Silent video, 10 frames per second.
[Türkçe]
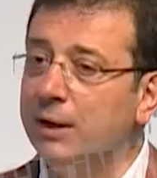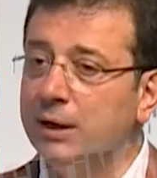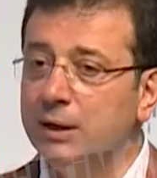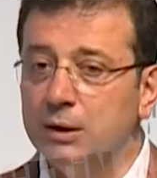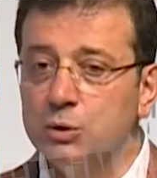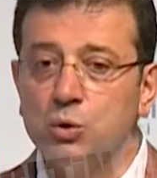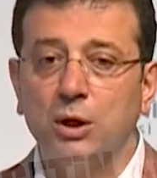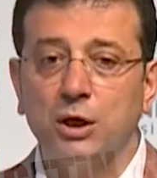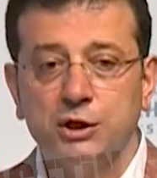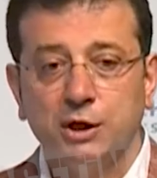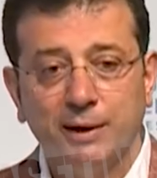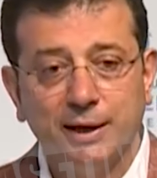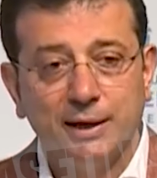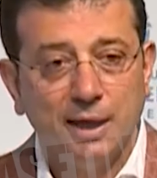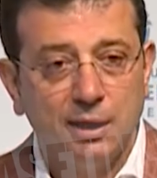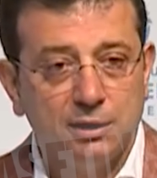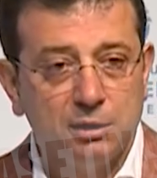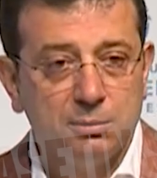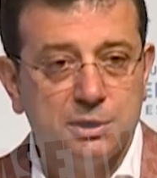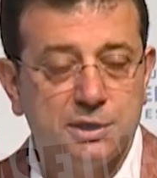ile ilgili son aşamaya
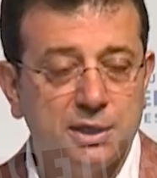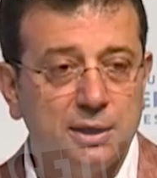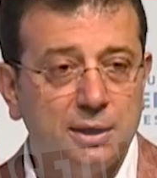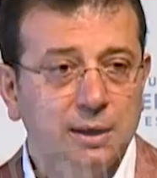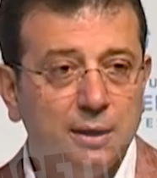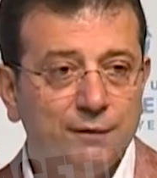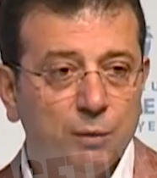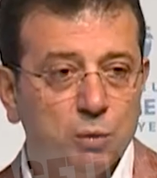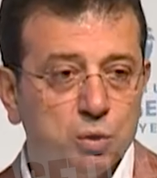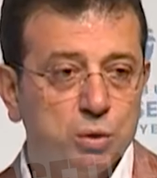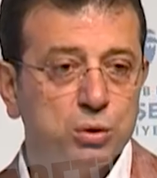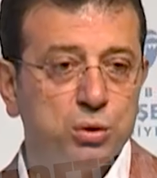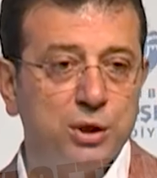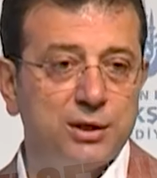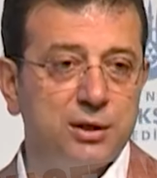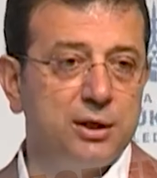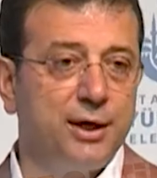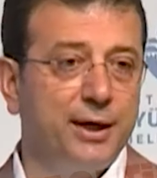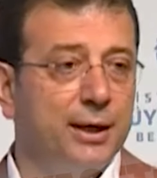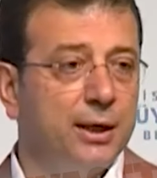geldiğimizi ve uzun süredir
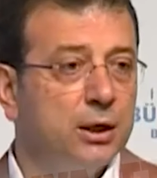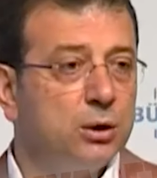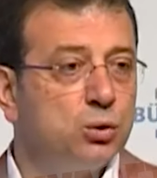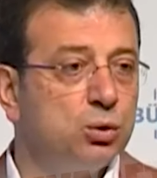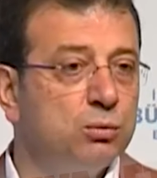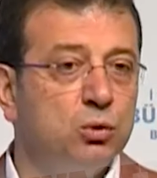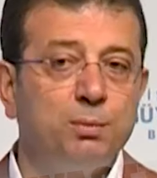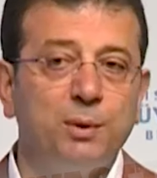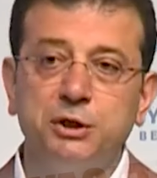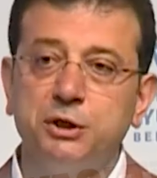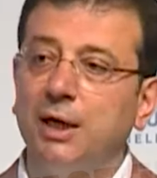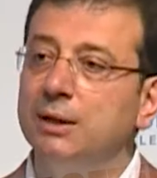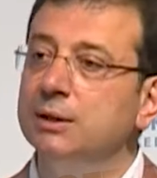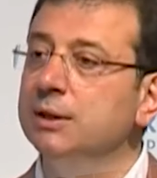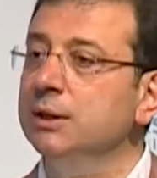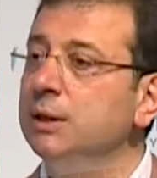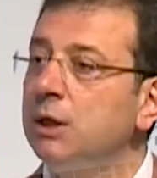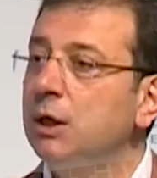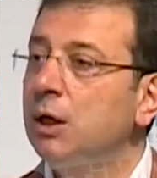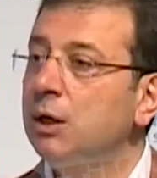yine Cumhurbaşkanlığı
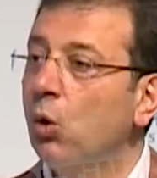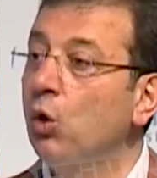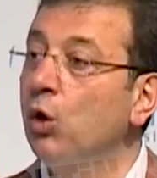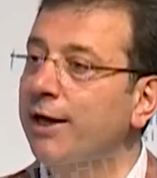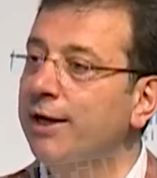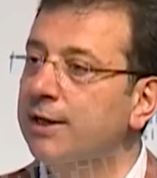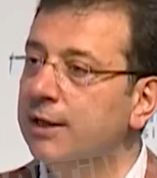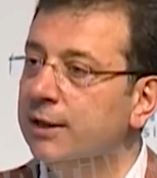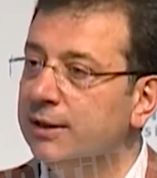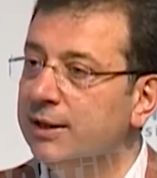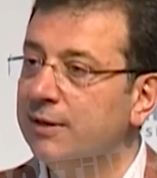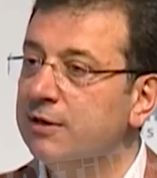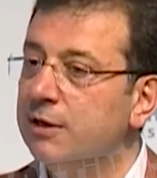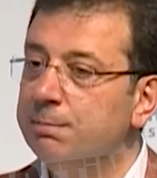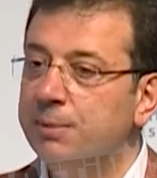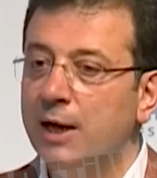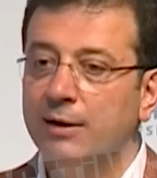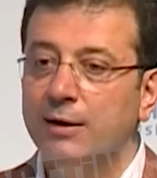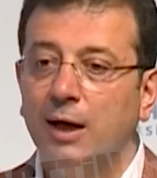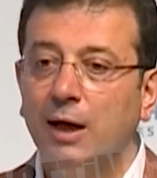onayını, yatırım
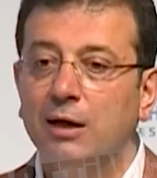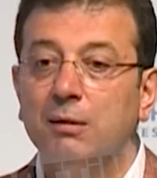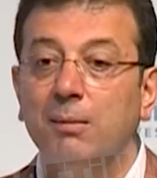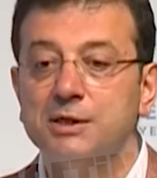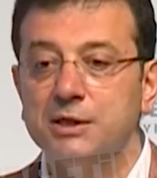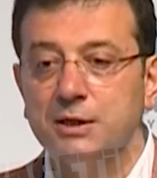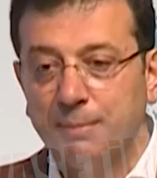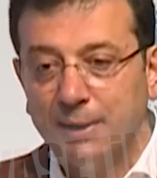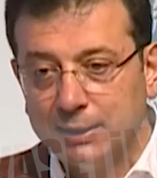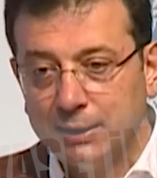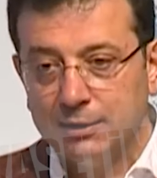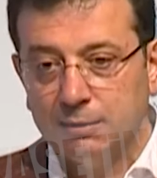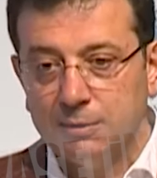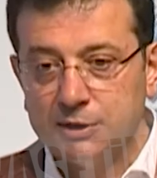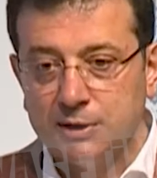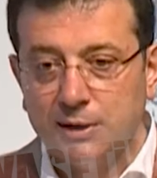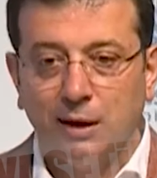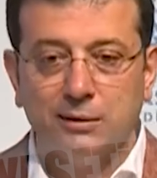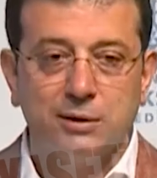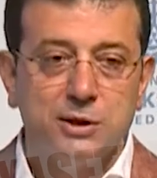planına alınmasını beklediğimizin de
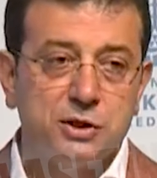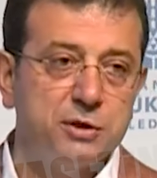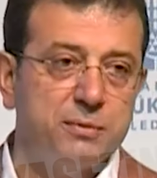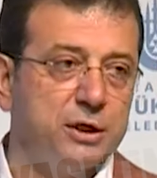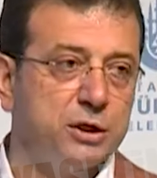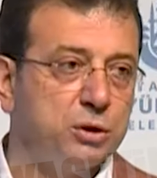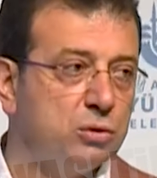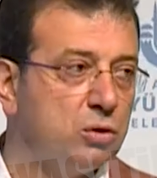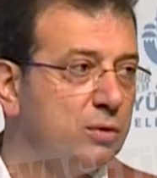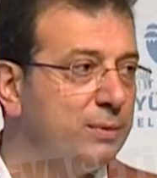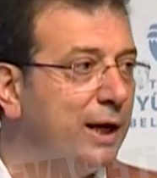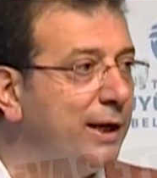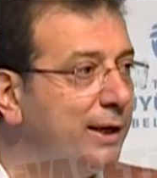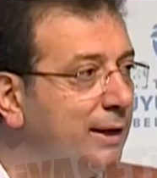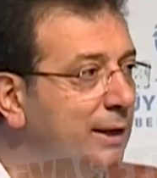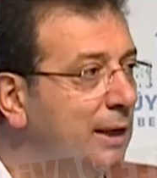altını çizmek istiyorum. Yani